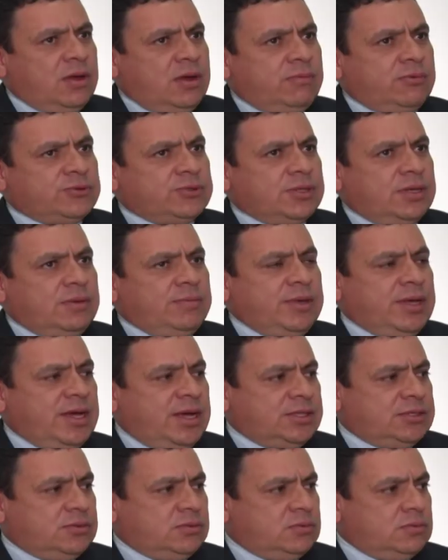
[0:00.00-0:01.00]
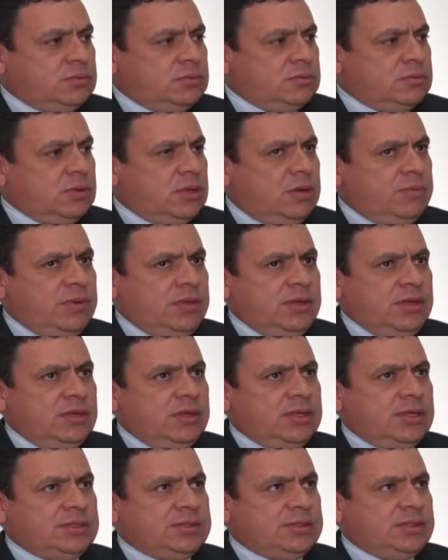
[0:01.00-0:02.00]
digamos, en mi caso, a mí
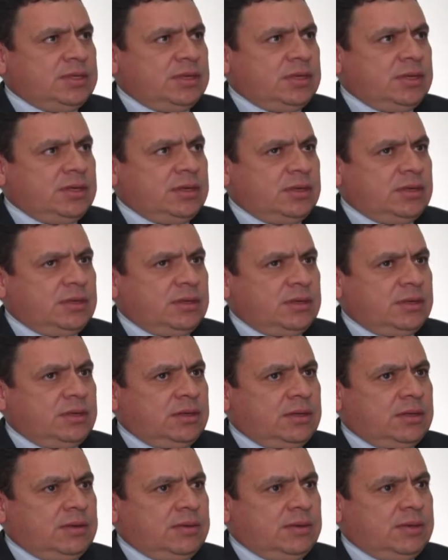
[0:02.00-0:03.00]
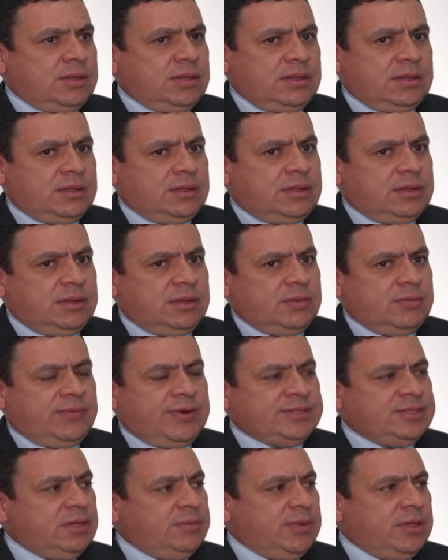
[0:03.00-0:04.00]
este,
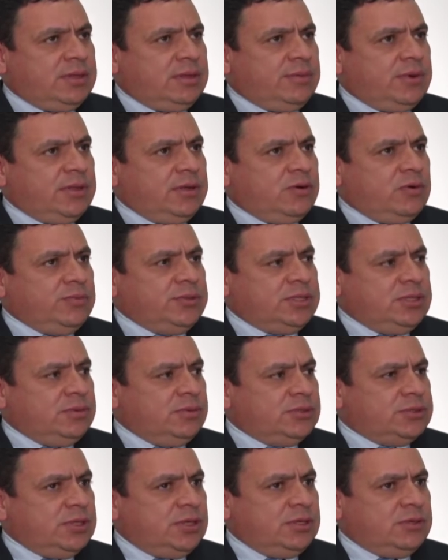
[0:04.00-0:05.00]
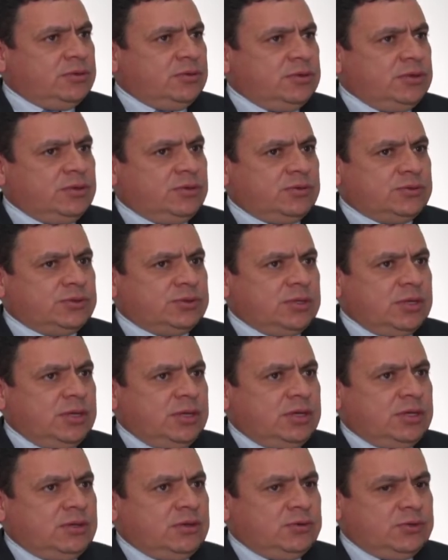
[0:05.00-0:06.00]
fácilmente manejo mis libros electrónicos,
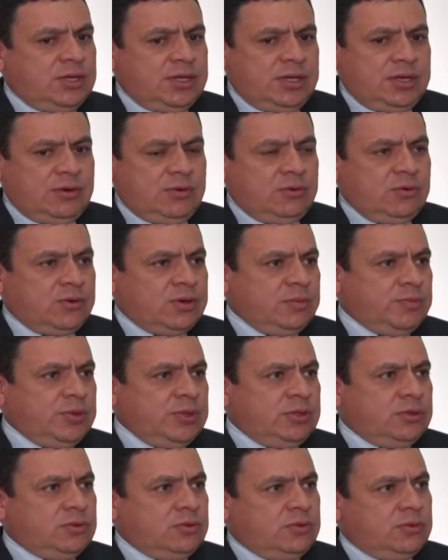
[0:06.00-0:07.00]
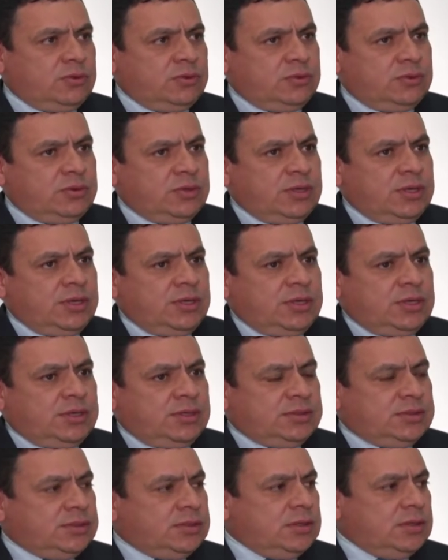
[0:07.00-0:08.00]
los leo, los repito
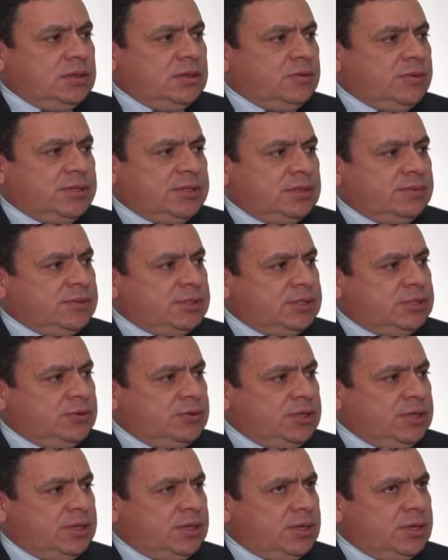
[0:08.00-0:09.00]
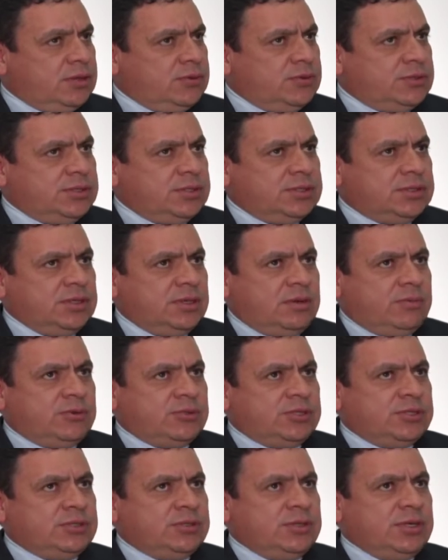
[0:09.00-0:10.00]
este, veces yo quiera. Entonces,
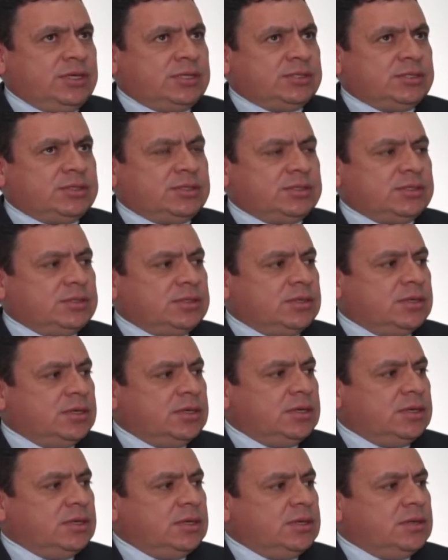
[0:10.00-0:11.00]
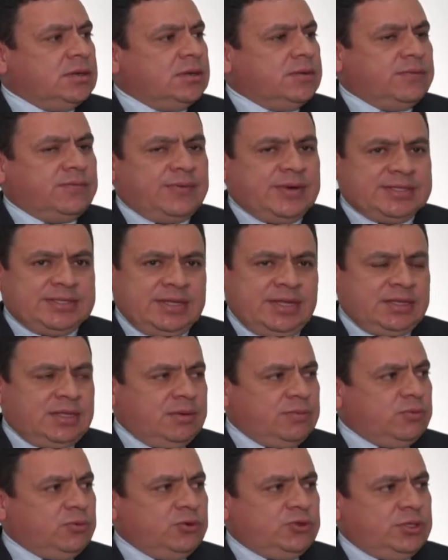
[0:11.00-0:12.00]
digamos, esto ya Facilita el estudio, ¿no?
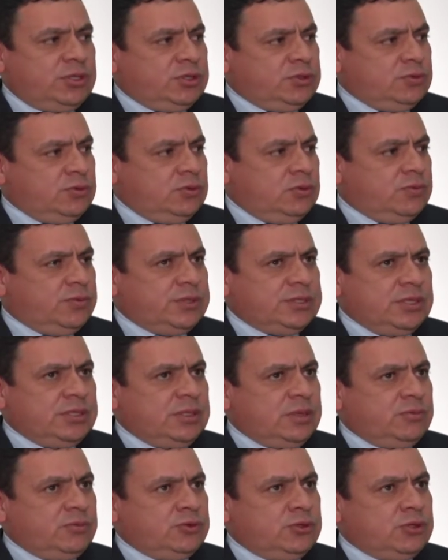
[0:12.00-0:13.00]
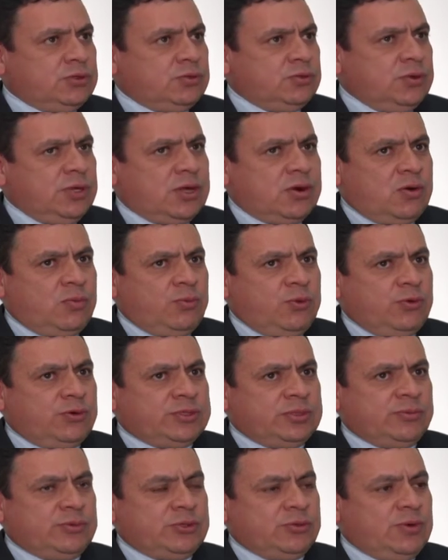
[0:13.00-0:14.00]
Facilita mucho el estudio, facilita mucho el estudio. Ya rompió,
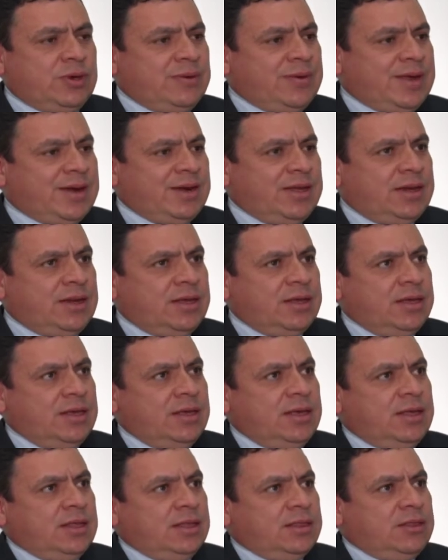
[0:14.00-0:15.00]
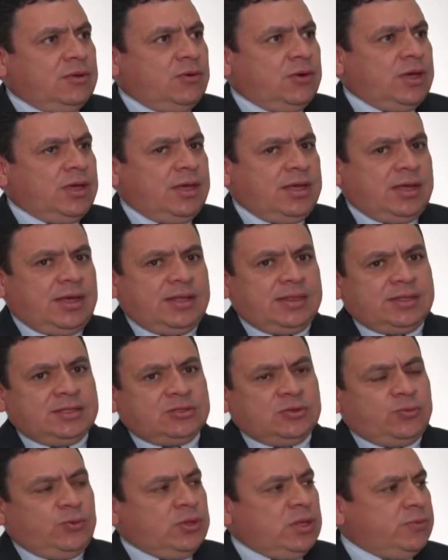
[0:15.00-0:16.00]
se pusieron una barrera de lo que
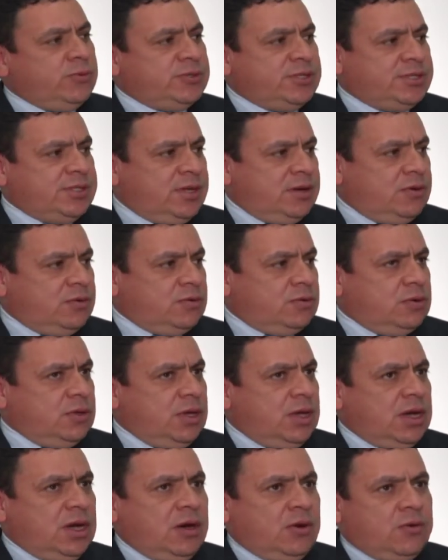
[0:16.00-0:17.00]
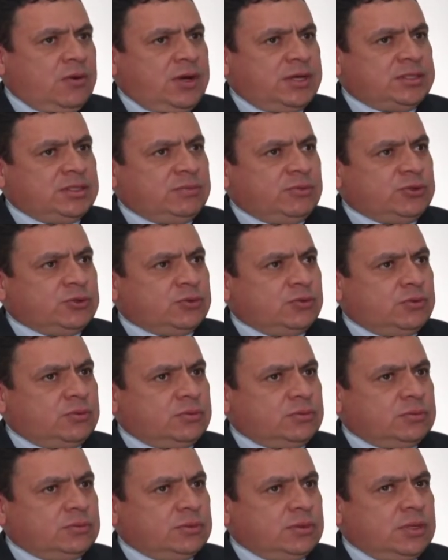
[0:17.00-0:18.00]
antes no podíamos hacerlo. Ahora lo hacemos
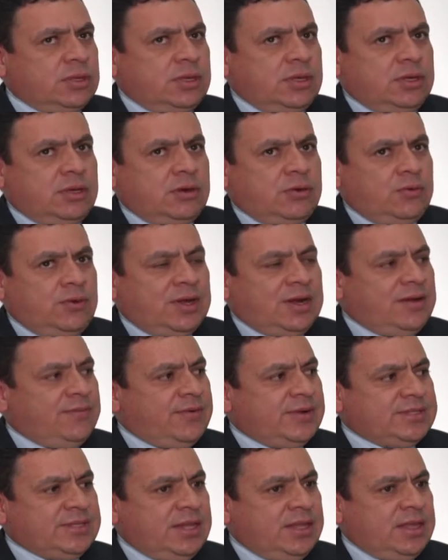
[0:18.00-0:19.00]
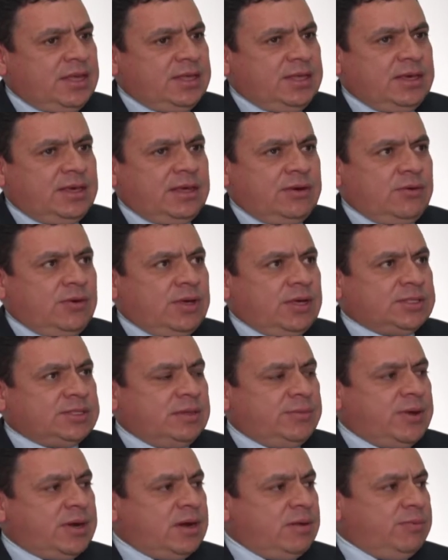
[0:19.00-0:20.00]
con, con gran facilidad y creo que
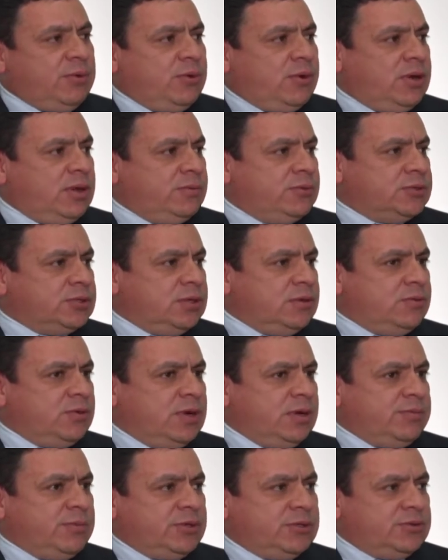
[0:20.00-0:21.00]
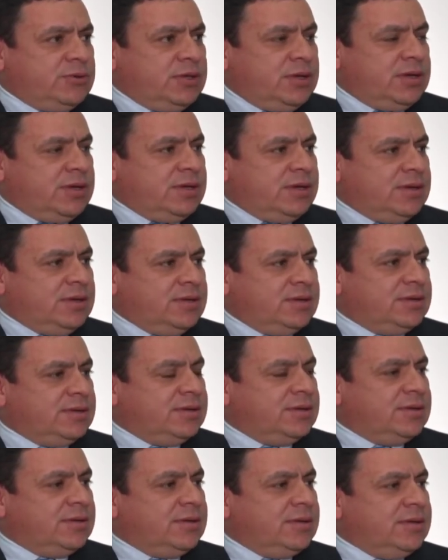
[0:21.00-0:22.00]
hasta más rápido leemos que una persona...
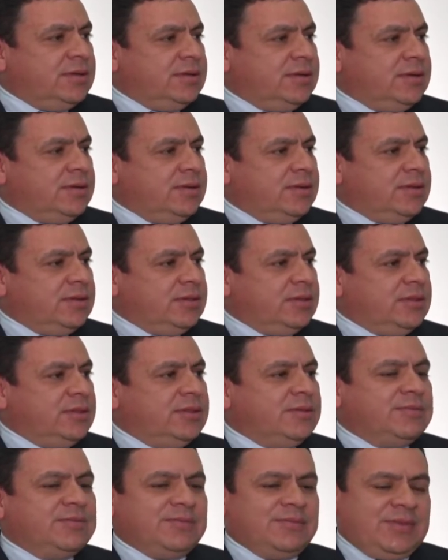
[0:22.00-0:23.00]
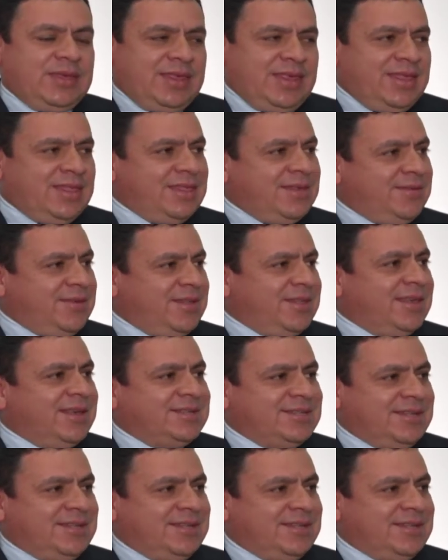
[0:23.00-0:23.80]
Que tenga la vista. Evidentemente,